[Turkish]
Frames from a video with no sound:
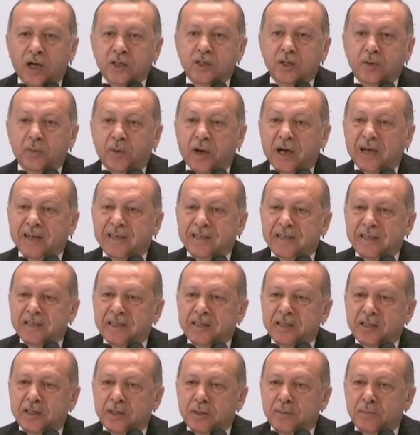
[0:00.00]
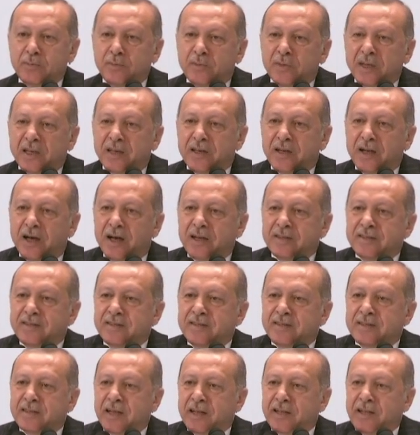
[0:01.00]
Acaba gidişim
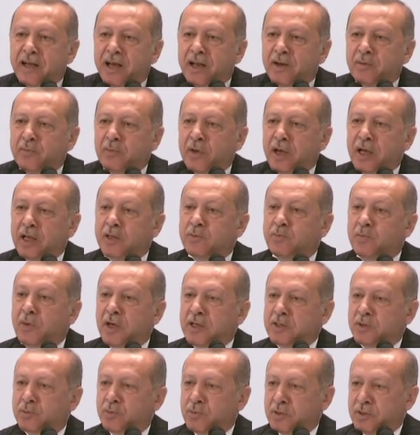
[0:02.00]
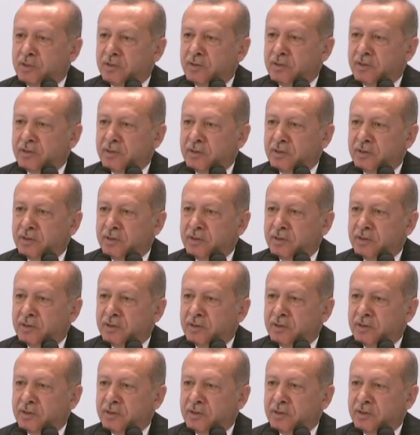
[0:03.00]
rahatsız eder mi, etmez mi?